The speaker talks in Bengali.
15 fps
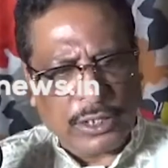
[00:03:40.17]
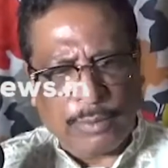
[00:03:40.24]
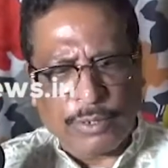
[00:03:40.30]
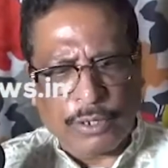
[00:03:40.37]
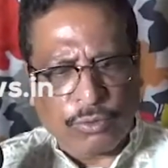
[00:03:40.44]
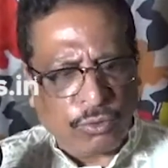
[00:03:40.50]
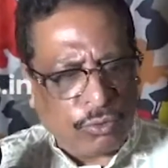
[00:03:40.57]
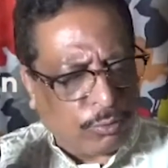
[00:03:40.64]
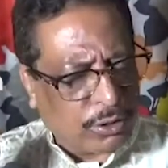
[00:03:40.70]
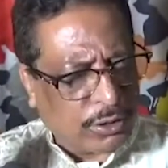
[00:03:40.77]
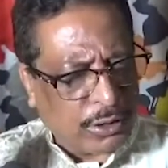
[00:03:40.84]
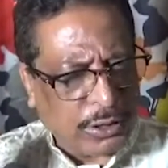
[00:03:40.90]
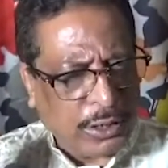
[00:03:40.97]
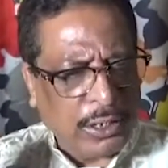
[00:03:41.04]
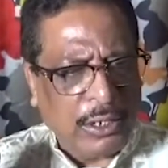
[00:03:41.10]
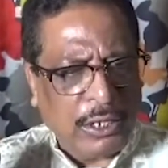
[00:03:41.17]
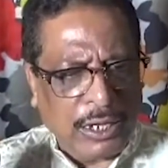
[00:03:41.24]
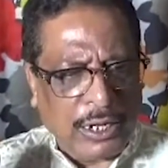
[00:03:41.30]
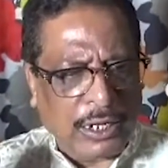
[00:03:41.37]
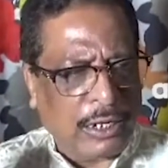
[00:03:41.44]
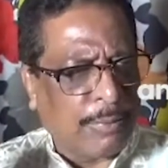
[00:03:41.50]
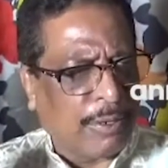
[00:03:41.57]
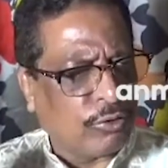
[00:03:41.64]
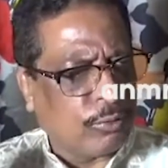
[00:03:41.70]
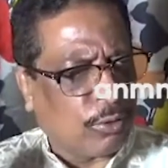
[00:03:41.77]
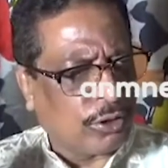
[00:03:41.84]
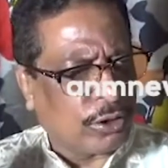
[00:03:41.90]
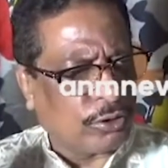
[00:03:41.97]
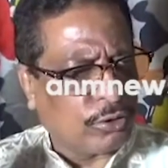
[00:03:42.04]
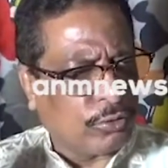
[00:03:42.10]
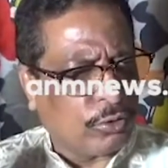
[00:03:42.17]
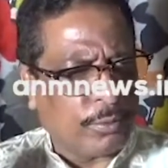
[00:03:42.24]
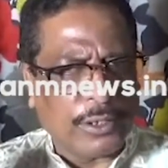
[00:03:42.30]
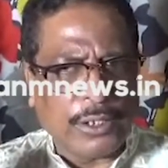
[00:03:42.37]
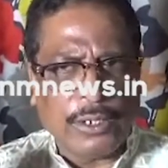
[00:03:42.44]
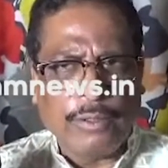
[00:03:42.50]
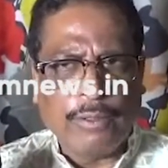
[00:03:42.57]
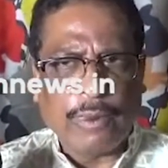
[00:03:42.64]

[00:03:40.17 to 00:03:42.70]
আমরা কোনো মতেই এলাকার মানুষ বরদাস্ত করবে না